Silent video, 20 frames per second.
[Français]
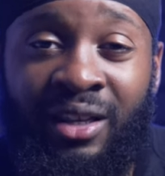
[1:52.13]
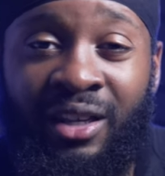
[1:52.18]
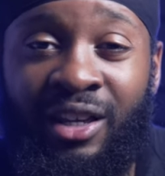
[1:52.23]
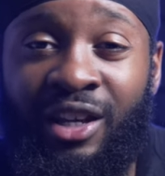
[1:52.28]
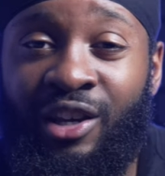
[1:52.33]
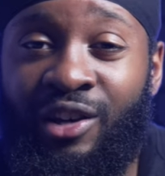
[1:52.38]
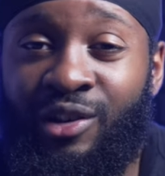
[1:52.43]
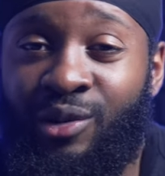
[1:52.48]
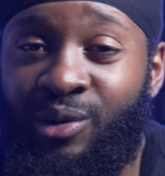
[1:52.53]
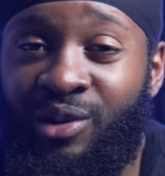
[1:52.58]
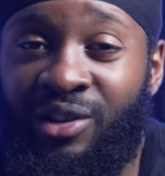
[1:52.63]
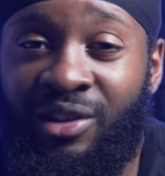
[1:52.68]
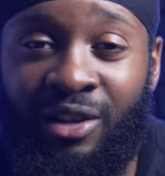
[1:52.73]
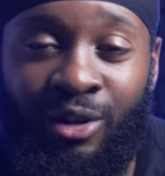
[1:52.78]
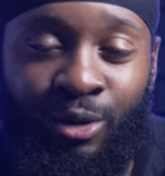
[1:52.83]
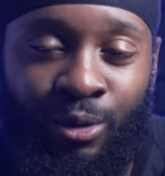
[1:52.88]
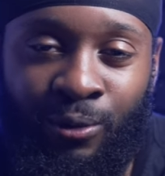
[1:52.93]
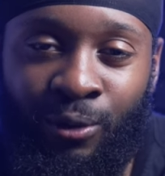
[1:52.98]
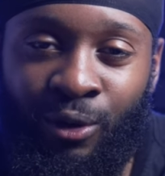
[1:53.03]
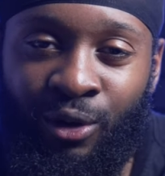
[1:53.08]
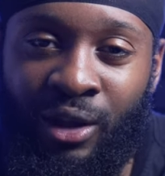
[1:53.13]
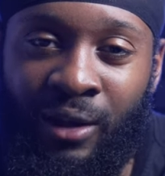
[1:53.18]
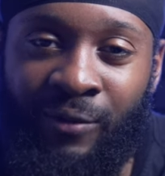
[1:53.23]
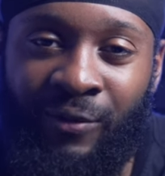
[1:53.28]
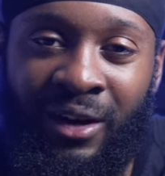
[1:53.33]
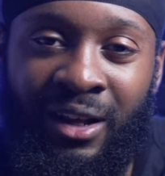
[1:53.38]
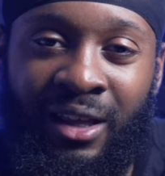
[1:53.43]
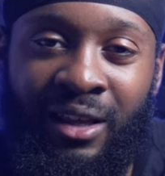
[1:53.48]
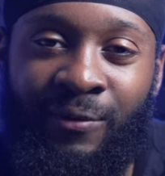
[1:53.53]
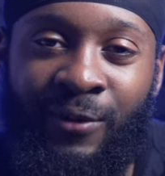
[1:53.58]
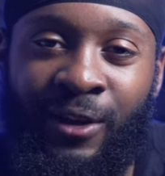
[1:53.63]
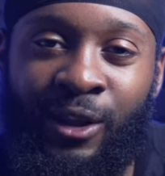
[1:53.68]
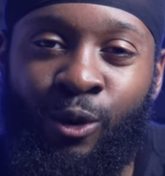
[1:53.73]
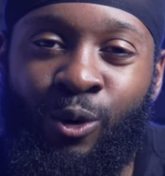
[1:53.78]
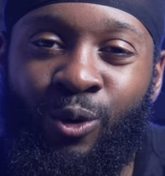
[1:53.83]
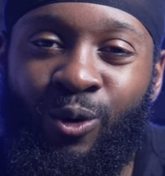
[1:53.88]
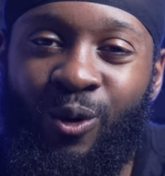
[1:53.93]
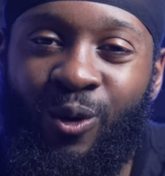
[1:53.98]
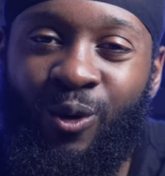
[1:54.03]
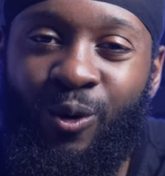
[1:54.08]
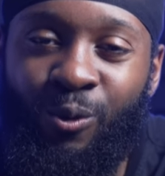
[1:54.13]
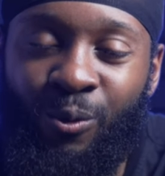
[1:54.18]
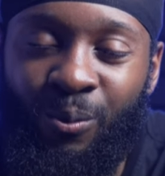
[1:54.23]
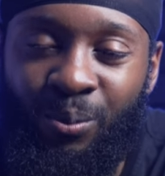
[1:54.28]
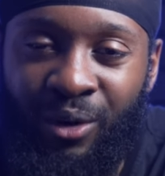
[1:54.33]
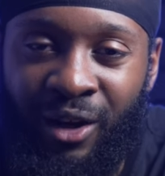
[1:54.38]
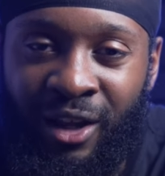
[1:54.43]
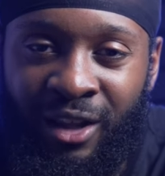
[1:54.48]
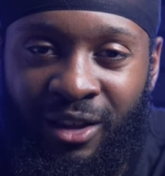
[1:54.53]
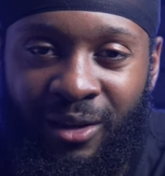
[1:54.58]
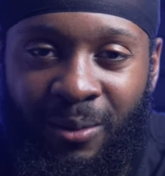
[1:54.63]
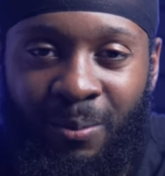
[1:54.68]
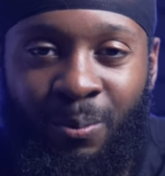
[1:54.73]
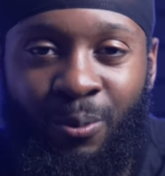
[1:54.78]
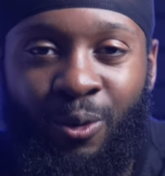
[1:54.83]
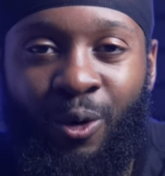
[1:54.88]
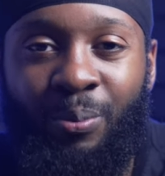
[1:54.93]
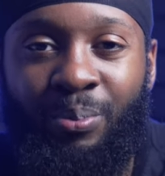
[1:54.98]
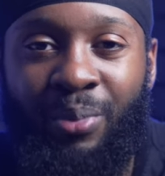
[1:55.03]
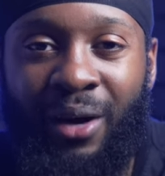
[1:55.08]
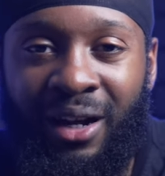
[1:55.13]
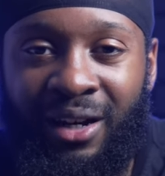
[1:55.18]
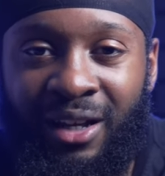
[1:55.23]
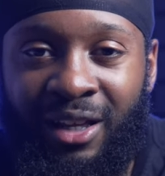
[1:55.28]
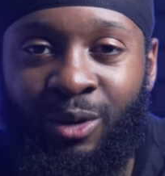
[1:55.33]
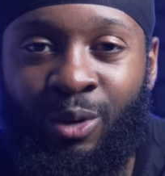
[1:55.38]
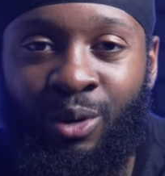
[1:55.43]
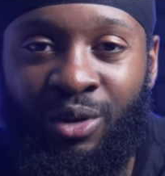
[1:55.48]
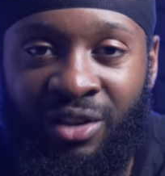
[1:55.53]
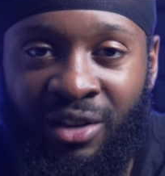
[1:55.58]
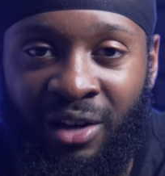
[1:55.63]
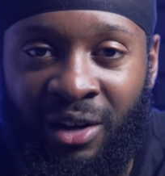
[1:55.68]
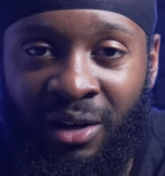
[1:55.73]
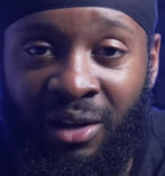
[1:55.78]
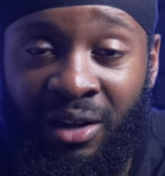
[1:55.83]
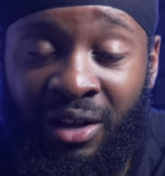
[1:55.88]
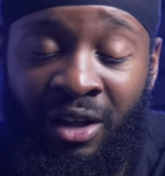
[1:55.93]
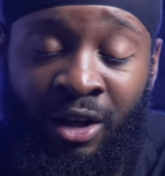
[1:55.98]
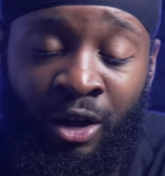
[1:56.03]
Et je disais souvent qu'il fallait une vidéo complète pour parler de ça.